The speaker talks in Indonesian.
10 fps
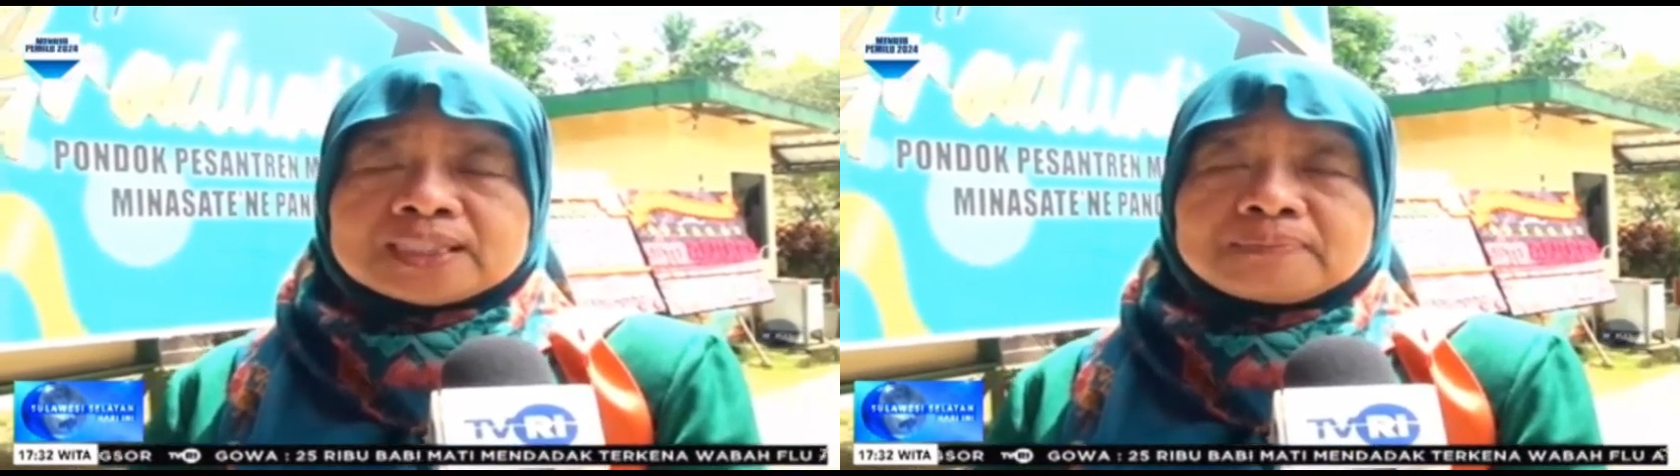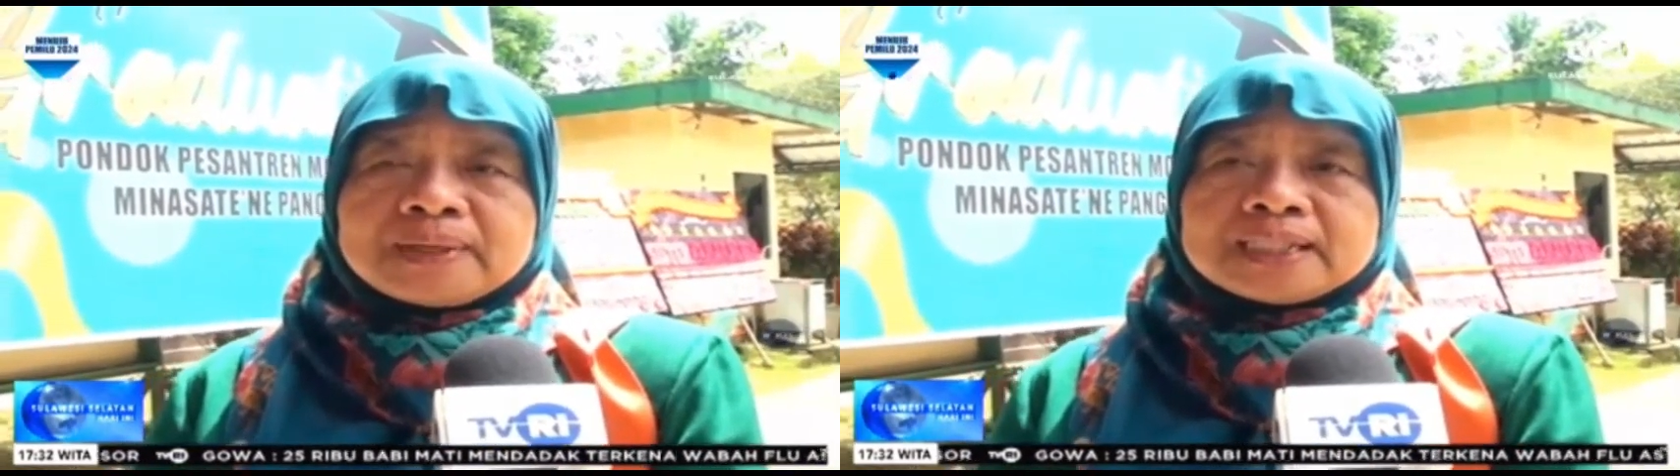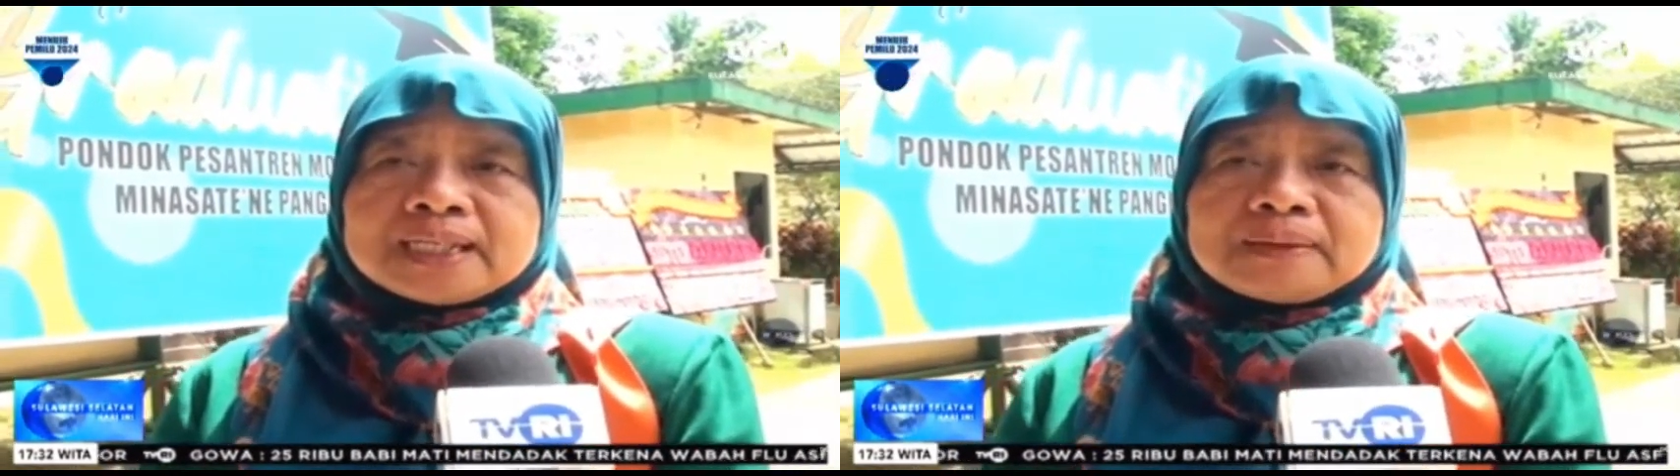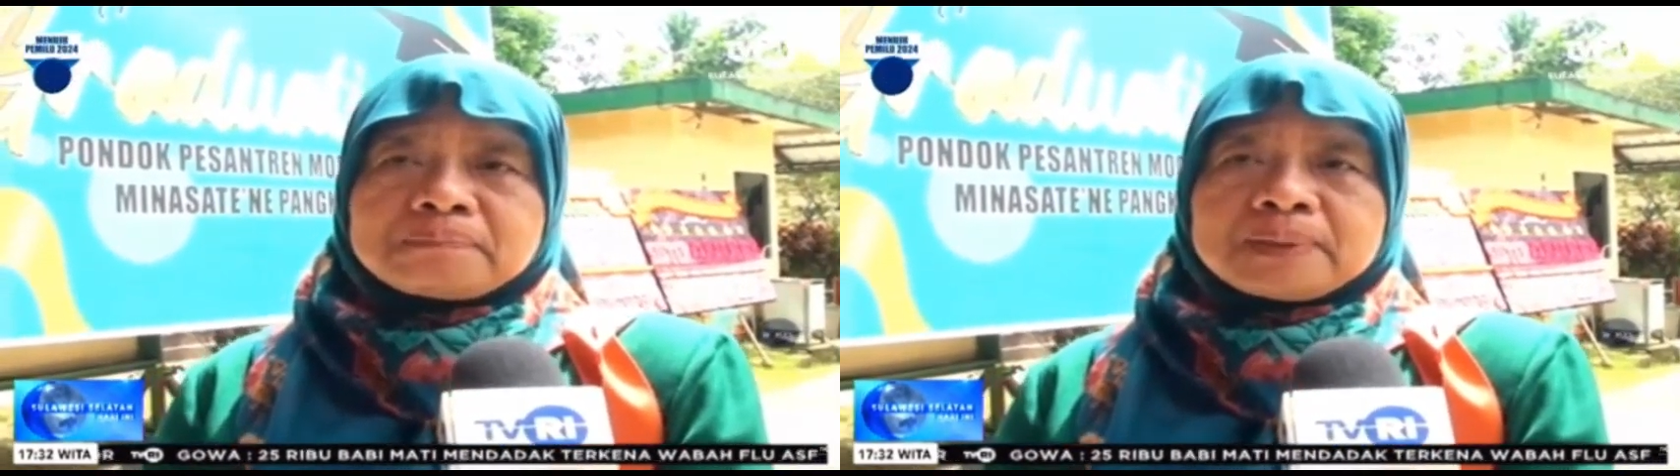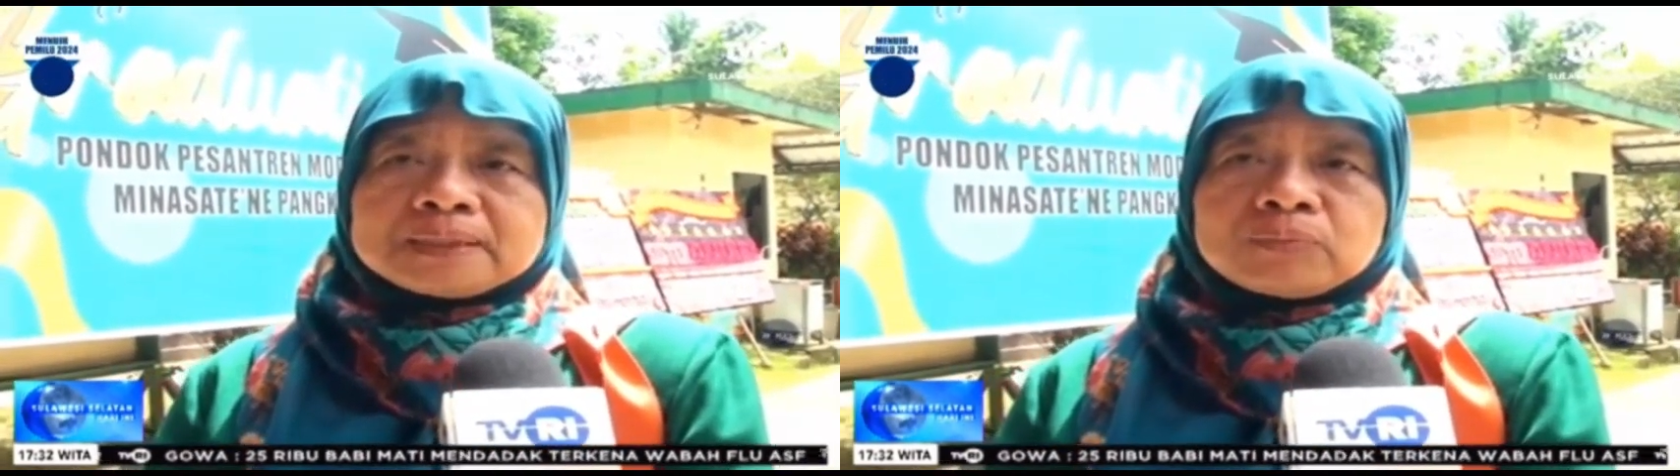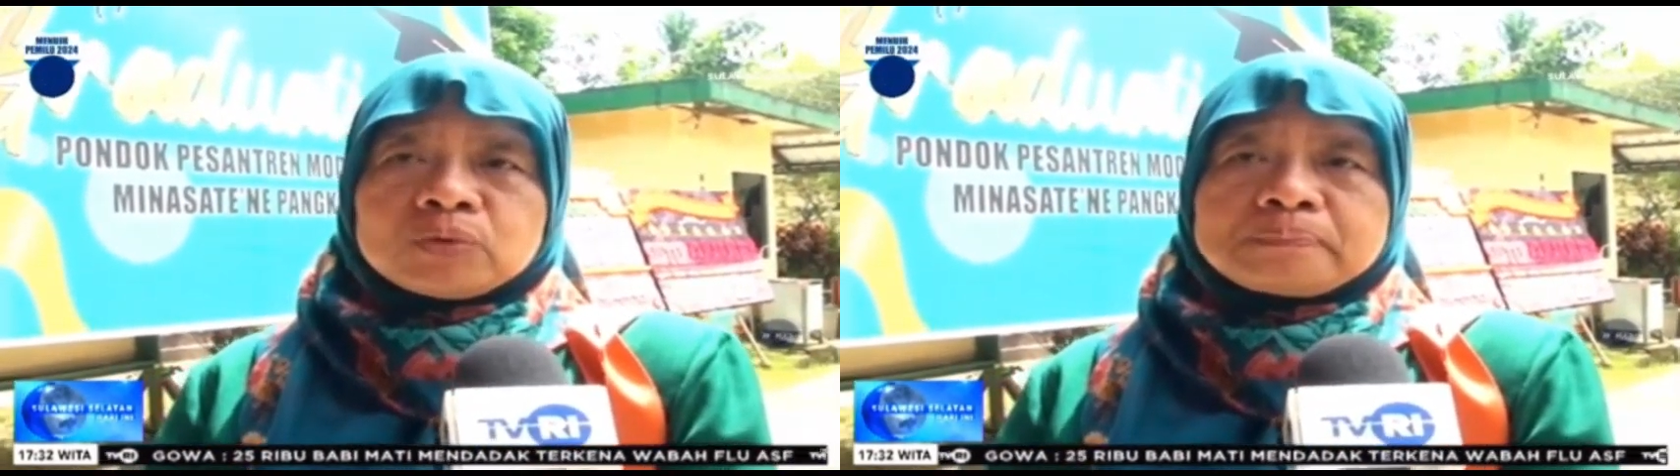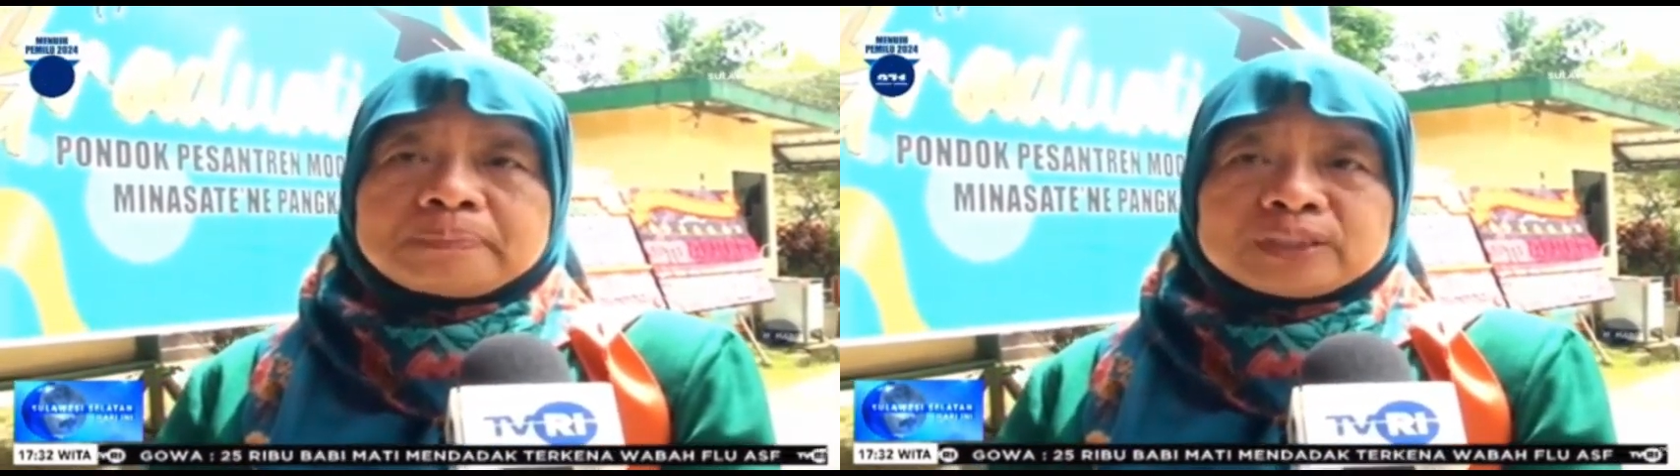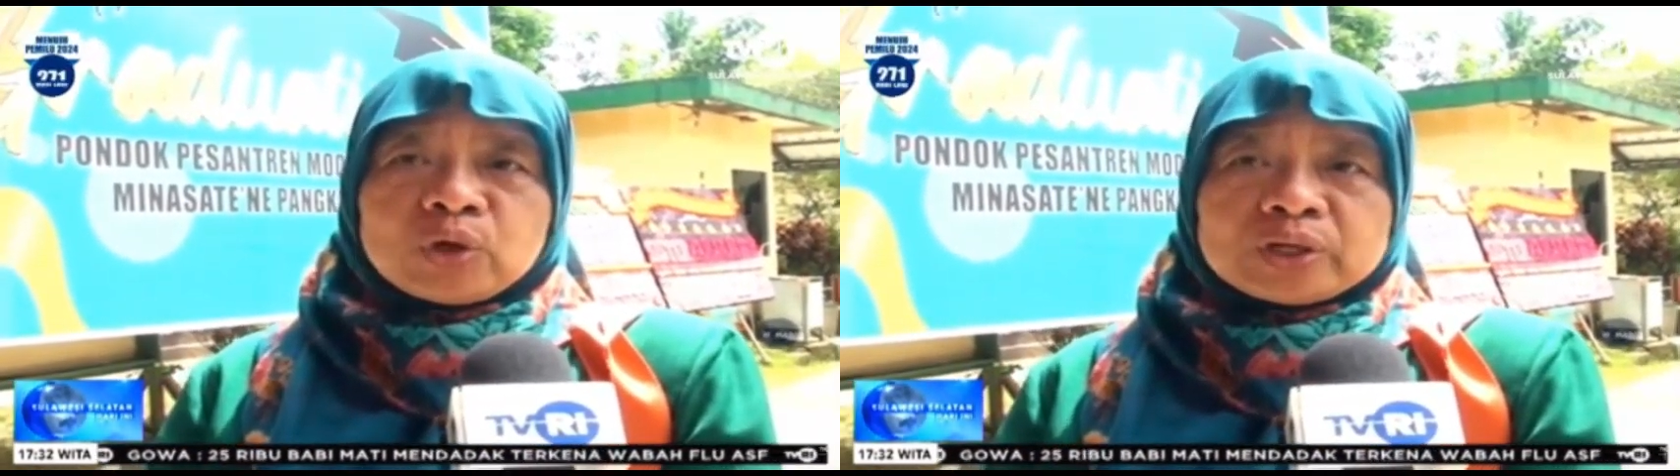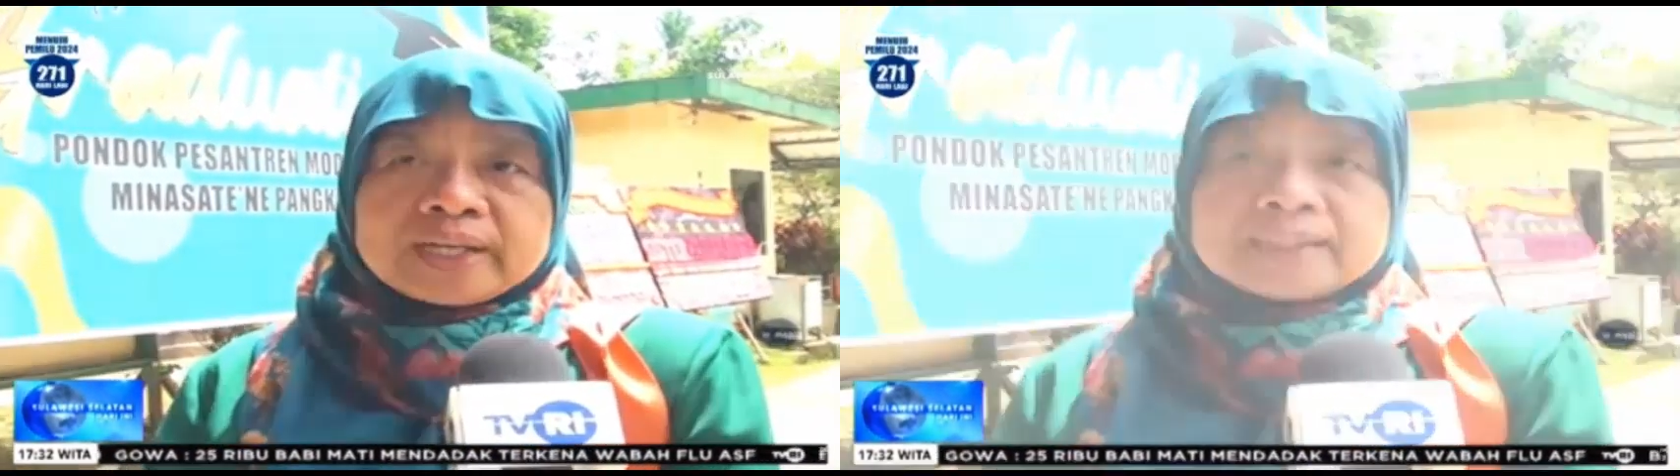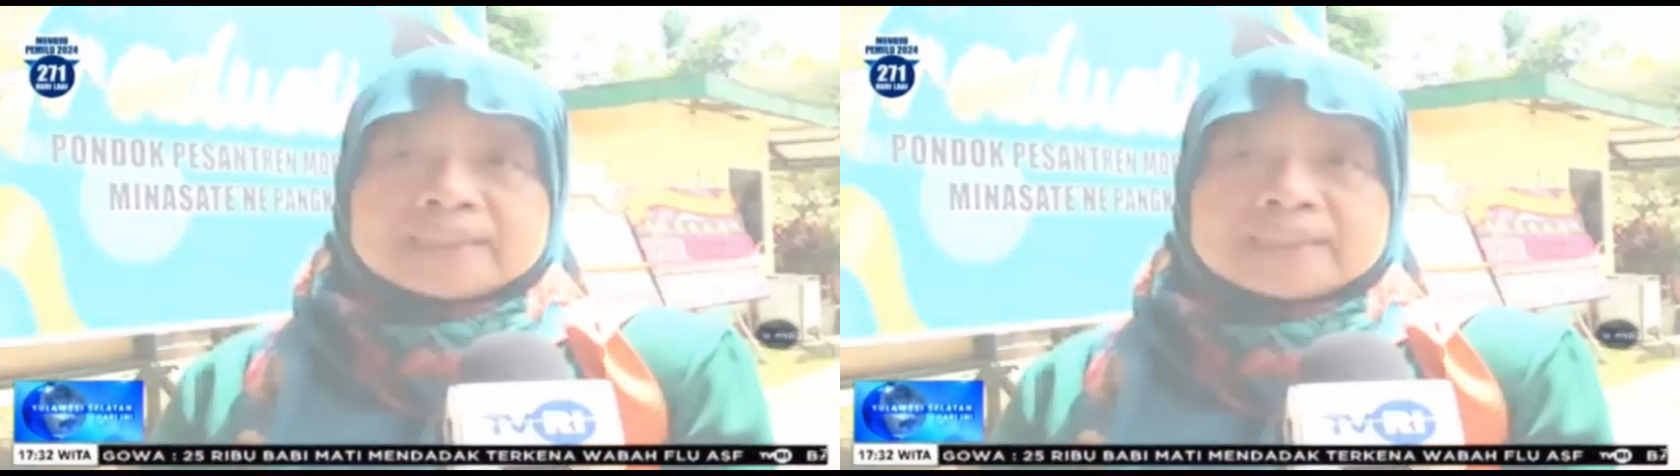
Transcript: sebanyak 44 orang.